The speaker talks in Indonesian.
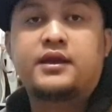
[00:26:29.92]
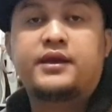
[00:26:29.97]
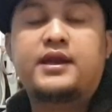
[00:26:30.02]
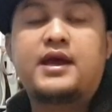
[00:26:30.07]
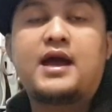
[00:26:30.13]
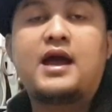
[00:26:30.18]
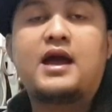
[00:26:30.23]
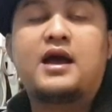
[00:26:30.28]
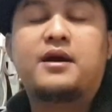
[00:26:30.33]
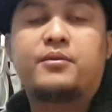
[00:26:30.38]

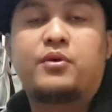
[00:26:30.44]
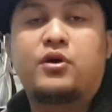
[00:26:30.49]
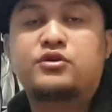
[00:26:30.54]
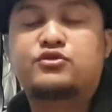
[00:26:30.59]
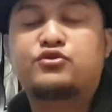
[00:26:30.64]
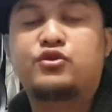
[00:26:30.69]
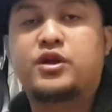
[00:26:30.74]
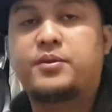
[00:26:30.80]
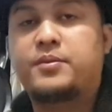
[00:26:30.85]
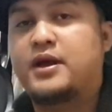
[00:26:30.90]
Nah,
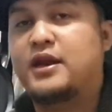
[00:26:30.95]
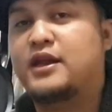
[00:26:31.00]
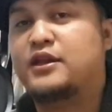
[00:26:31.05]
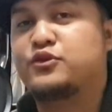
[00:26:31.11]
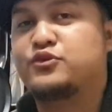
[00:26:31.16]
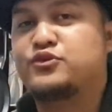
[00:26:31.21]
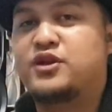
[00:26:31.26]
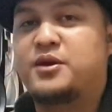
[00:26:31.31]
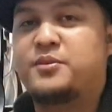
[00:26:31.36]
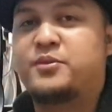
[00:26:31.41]
bosku gimana tuh
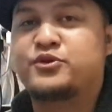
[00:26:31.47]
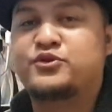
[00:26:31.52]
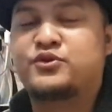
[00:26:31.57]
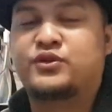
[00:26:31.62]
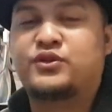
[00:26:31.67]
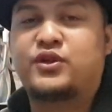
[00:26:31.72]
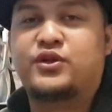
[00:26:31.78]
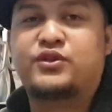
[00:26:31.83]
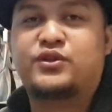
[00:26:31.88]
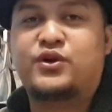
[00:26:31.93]
sudah bosku
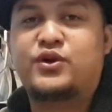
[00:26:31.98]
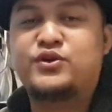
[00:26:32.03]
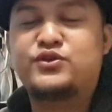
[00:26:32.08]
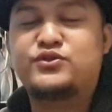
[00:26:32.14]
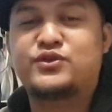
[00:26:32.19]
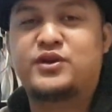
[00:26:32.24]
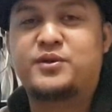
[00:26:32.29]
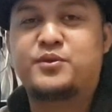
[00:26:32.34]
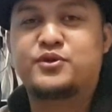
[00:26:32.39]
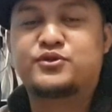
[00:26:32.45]
tonton,
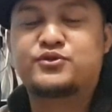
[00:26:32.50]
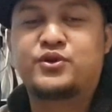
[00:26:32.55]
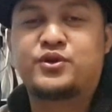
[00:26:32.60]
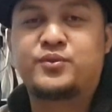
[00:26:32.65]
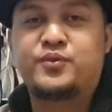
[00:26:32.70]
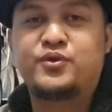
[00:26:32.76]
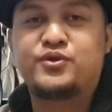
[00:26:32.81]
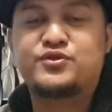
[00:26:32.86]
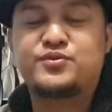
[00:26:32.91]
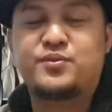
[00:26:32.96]
sudah bosku
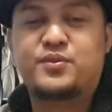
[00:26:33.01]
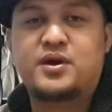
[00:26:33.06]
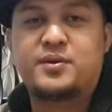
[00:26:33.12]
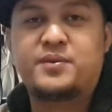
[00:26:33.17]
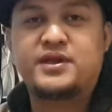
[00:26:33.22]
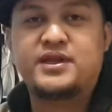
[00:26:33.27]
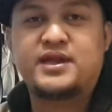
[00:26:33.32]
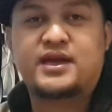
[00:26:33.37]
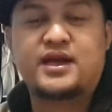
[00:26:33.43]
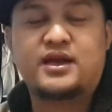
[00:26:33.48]
review, semoga
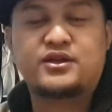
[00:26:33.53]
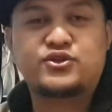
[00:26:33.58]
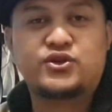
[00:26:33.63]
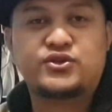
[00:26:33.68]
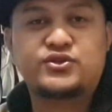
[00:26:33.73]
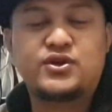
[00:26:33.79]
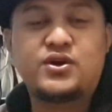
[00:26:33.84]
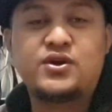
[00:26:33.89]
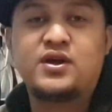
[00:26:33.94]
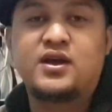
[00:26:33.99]
banyak yang
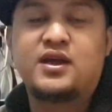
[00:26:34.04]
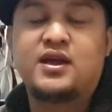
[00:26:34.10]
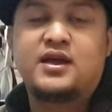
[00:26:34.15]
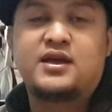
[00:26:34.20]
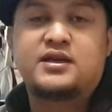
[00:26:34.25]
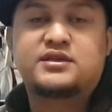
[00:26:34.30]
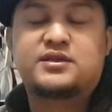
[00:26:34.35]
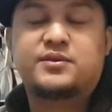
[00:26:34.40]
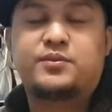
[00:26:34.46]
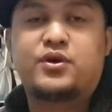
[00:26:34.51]
cocok.
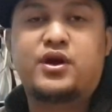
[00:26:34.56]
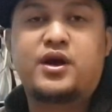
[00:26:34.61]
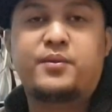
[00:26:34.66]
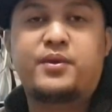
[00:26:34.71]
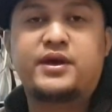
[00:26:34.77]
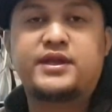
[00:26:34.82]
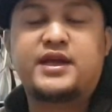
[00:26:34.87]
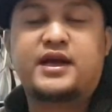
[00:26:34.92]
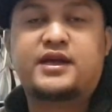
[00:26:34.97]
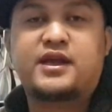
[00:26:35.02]
Semoga
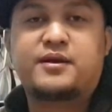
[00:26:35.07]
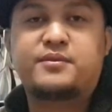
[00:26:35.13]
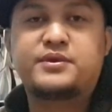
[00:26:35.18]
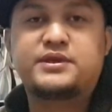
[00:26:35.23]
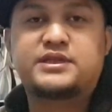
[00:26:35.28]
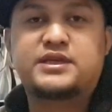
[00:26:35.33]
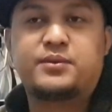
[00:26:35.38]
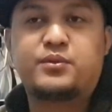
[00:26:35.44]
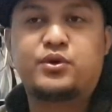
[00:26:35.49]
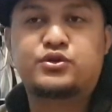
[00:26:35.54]
banyak yang
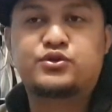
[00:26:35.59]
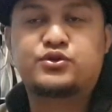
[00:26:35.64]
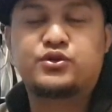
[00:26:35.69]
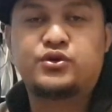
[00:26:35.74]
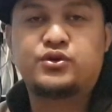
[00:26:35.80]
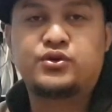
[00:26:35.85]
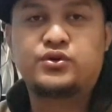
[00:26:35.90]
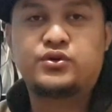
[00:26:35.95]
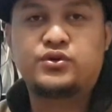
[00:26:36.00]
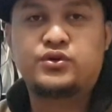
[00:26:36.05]
bisa bosku
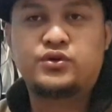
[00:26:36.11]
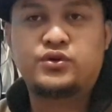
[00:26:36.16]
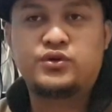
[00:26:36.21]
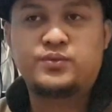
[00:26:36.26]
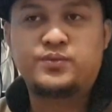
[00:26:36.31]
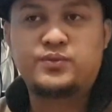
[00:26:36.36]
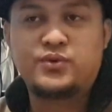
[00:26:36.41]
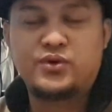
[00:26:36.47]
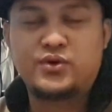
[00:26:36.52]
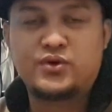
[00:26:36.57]

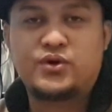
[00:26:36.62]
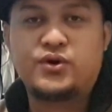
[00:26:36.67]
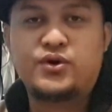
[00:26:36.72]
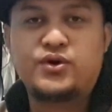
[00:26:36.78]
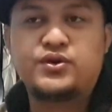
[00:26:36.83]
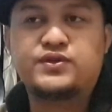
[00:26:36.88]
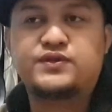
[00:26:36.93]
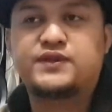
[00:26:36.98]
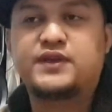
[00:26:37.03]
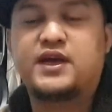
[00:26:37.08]

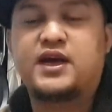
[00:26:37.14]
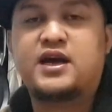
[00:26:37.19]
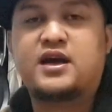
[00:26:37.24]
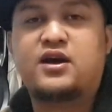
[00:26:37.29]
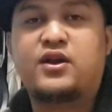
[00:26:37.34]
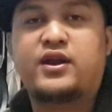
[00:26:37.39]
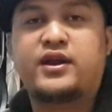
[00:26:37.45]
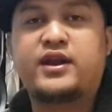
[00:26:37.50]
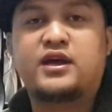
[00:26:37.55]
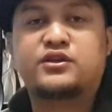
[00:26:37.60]
bungkus ya.
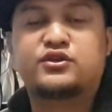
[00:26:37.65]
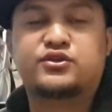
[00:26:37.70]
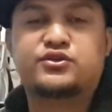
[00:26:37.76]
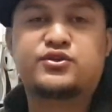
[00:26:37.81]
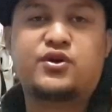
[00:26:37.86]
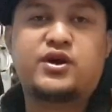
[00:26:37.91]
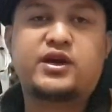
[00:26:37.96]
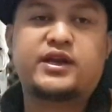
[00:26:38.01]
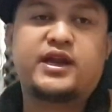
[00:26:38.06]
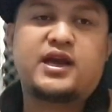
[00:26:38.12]
Kalau ada yang
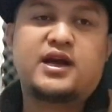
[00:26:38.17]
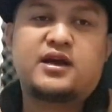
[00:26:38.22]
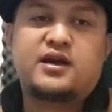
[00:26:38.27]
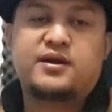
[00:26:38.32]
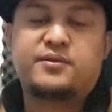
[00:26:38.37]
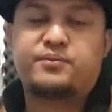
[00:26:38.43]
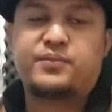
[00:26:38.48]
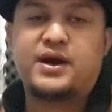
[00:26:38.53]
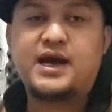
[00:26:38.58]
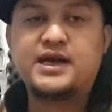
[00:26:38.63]
cocok, ada
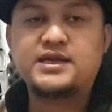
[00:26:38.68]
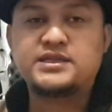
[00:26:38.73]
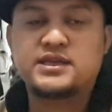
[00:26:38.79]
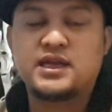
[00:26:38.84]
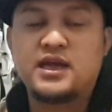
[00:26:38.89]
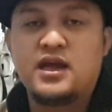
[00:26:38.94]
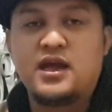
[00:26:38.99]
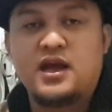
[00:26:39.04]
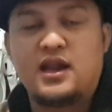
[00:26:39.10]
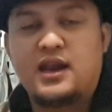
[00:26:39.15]
yang pas,
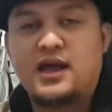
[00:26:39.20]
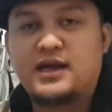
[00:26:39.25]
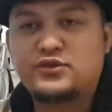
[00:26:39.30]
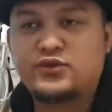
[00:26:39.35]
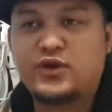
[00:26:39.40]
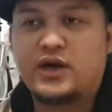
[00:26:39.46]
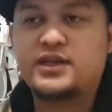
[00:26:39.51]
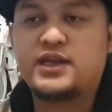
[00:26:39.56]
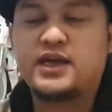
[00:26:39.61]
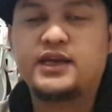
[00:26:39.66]

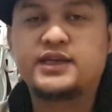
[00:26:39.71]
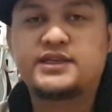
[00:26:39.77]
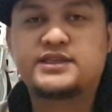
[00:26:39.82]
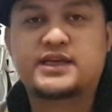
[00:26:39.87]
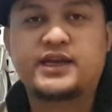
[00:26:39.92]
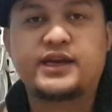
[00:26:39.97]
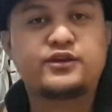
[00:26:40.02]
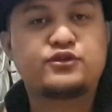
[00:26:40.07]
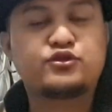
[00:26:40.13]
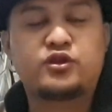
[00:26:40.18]
langsung aja di
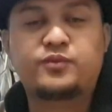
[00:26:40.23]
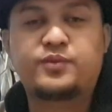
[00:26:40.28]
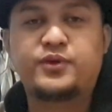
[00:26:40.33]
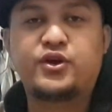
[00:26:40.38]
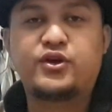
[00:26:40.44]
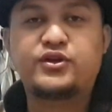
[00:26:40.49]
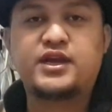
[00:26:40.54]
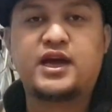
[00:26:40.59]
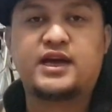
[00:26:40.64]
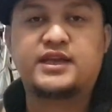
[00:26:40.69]
screenshot
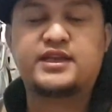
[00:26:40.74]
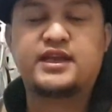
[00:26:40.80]
videonya.